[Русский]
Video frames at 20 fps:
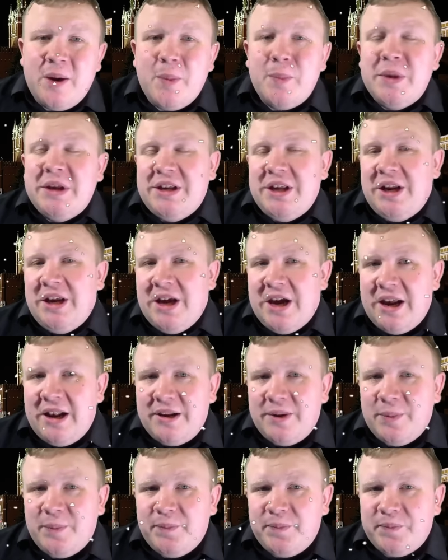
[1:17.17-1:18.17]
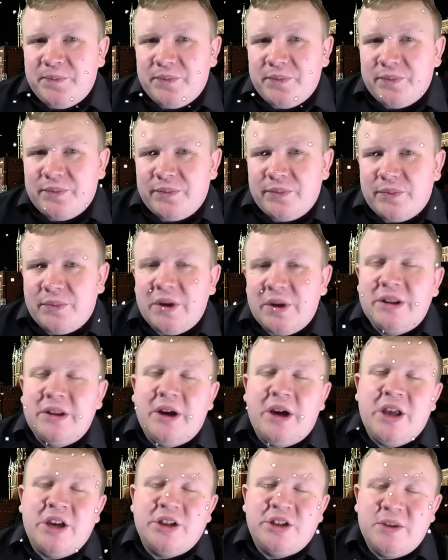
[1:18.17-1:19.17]
материально. Это,
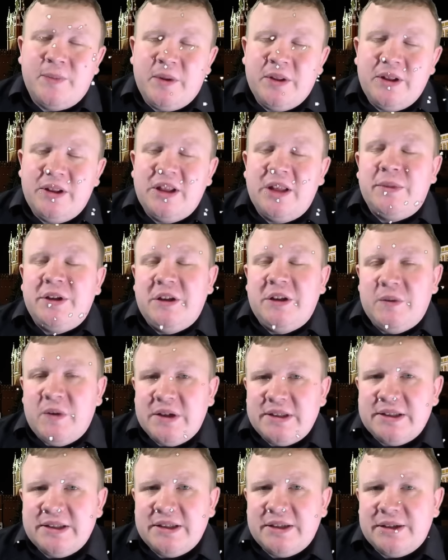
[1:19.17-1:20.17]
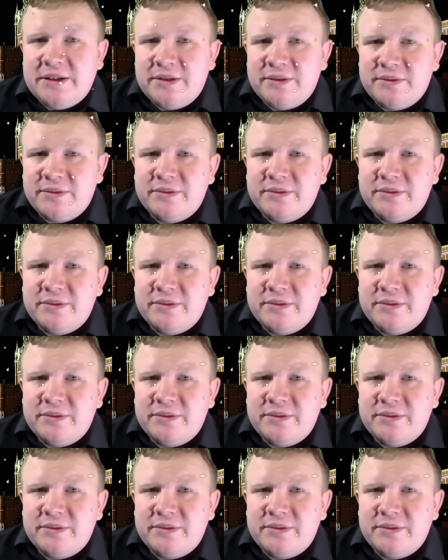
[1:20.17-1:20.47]
конечно, дополнительная мотивация.